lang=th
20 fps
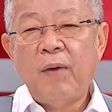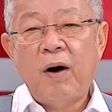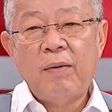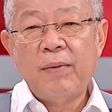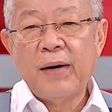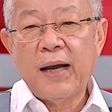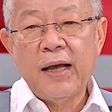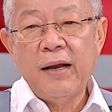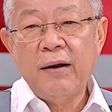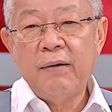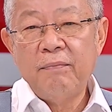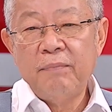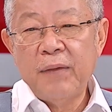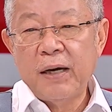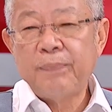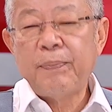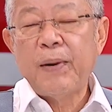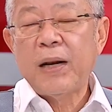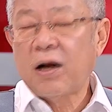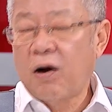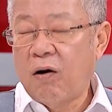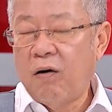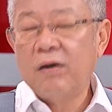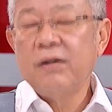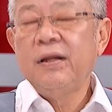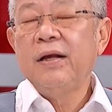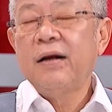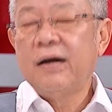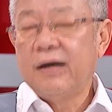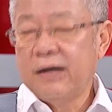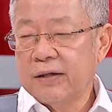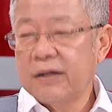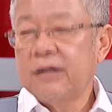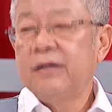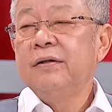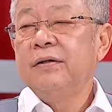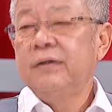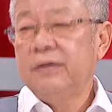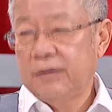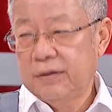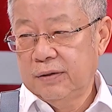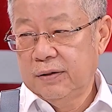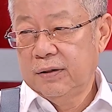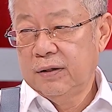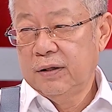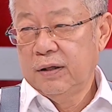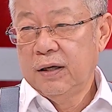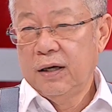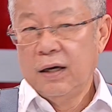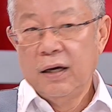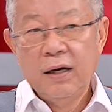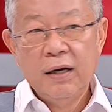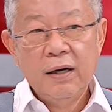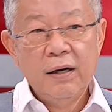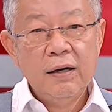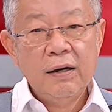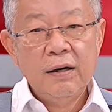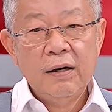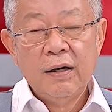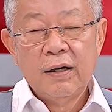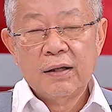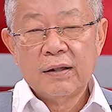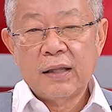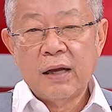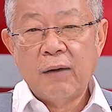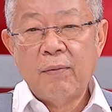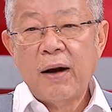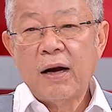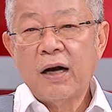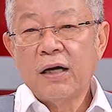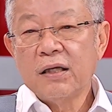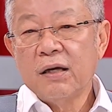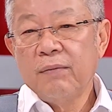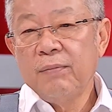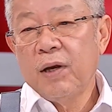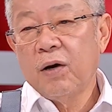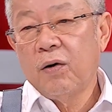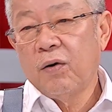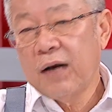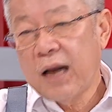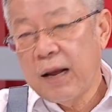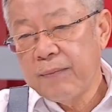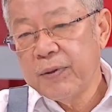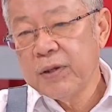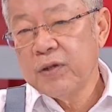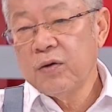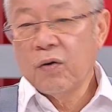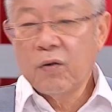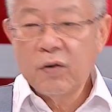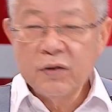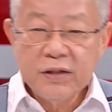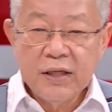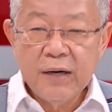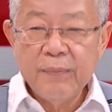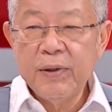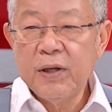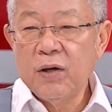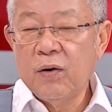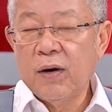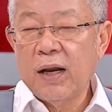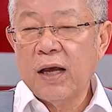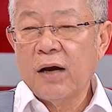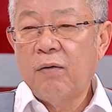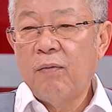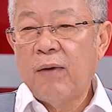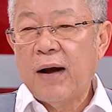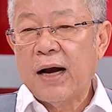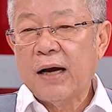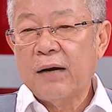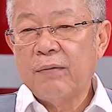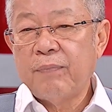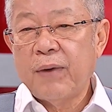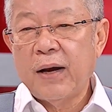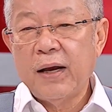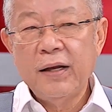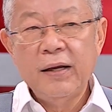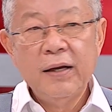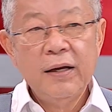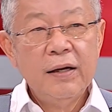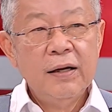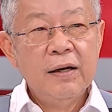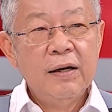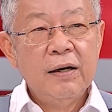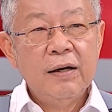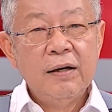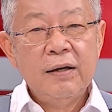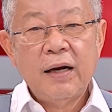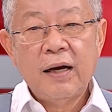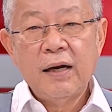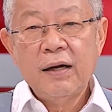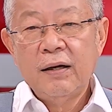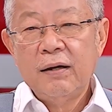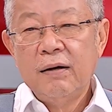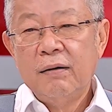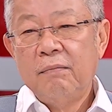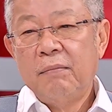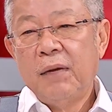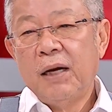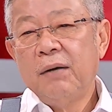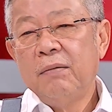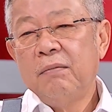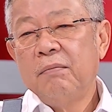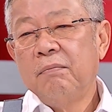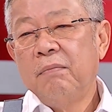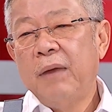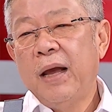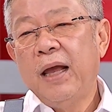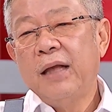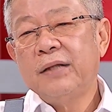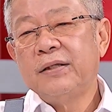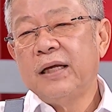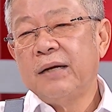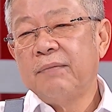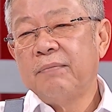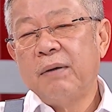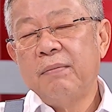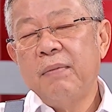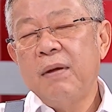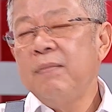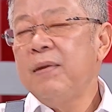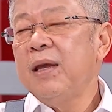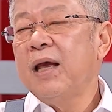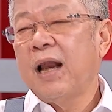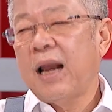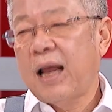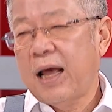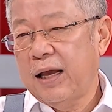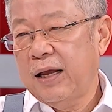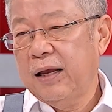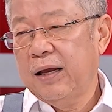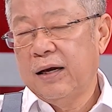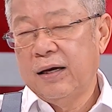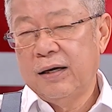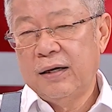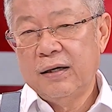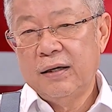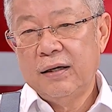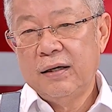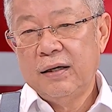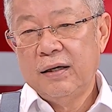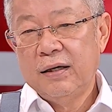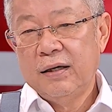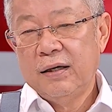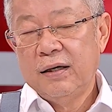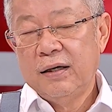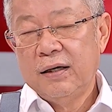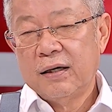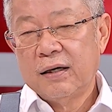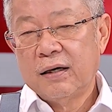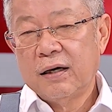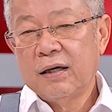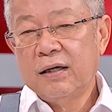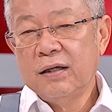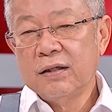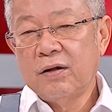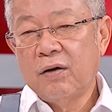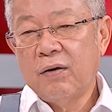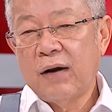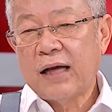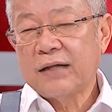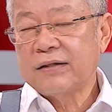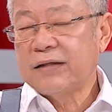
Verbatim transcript: งปลอมอะไร มันเป็นของที่เกิดขึ้นอ๋อแต่ว่าก็จะมีคนได้ประโยชน์คนเสียประโยชน์อะไรก็ว่ากันไปค่ะ นะมันเบสิกมันไม่มีอะไรอ่ะก็คือต้อง